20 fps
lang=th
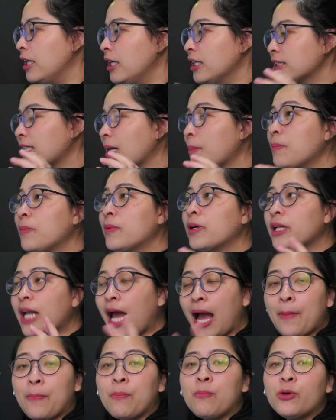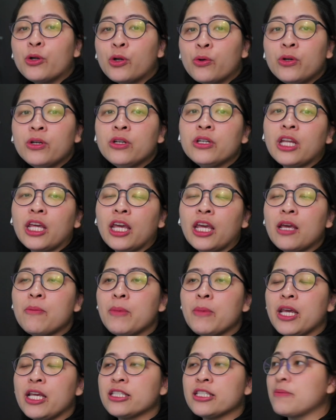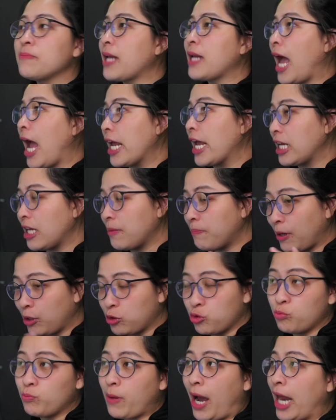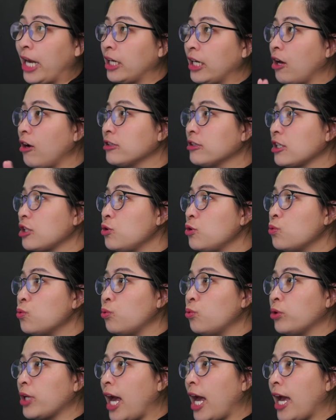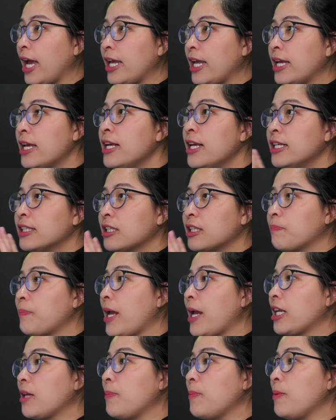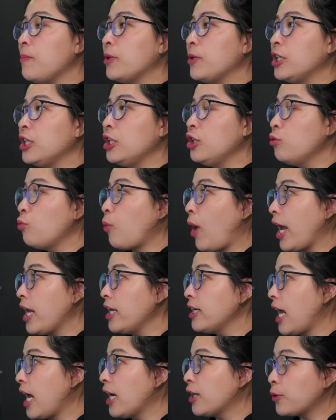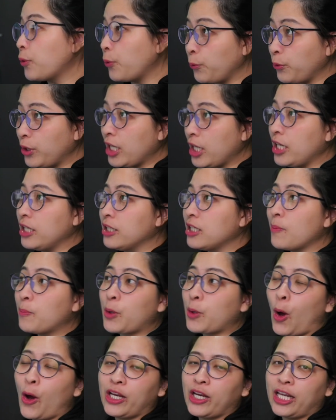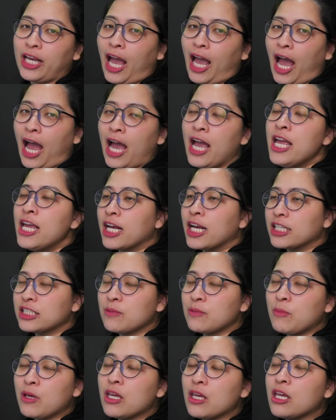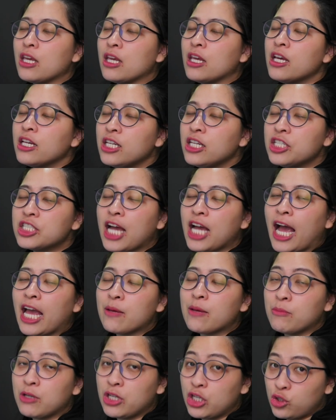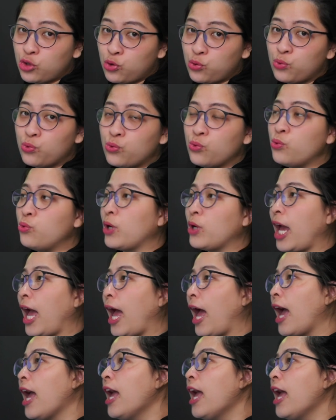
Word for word: สำหรับรุ่นที่มีจำหน่ายในปัจจุบันก็จะอยู่ในสเปคที่พิมพ์ขึ้นไว้นะ ตรงนี้เรียบร้อยนะคะ ก็จะมี DJI Mini 2 ค่ะ